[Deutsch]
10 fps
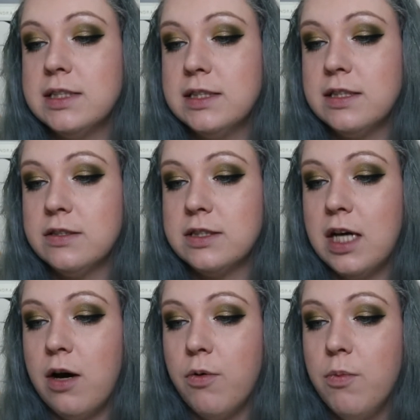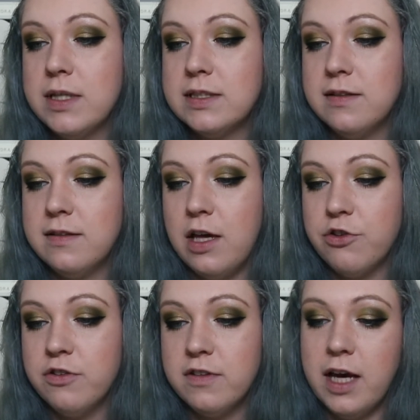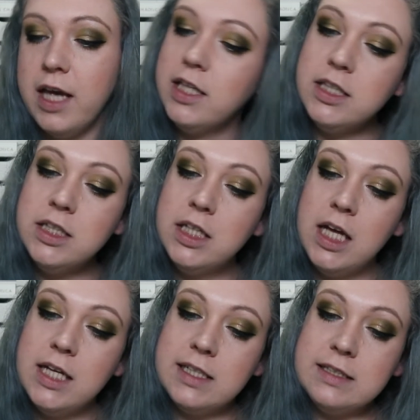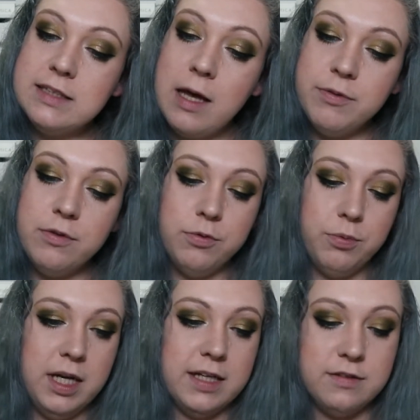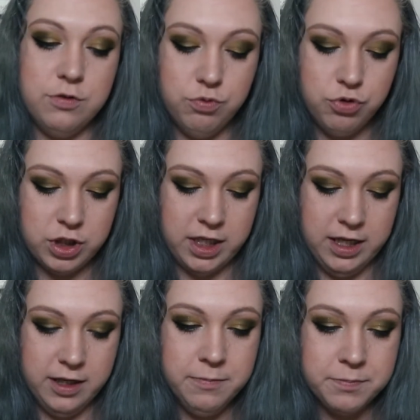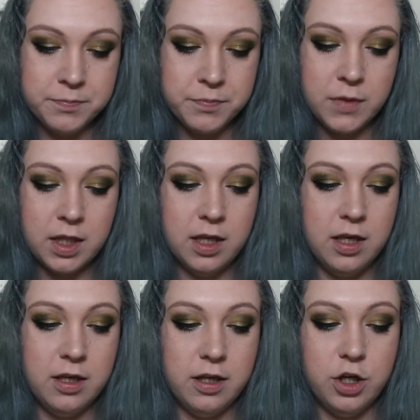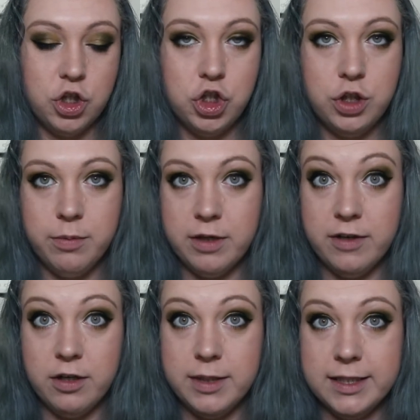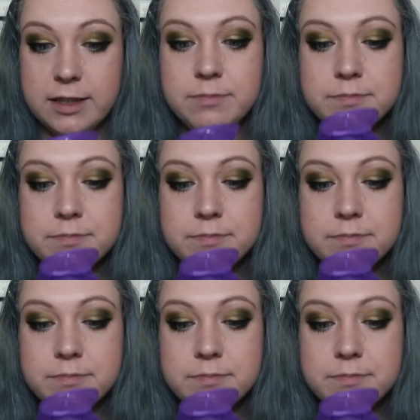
ist aus der Aroma Sensations Reihe. Das Absolut Relax Duschgel. Schnuppern wir auch mal dran.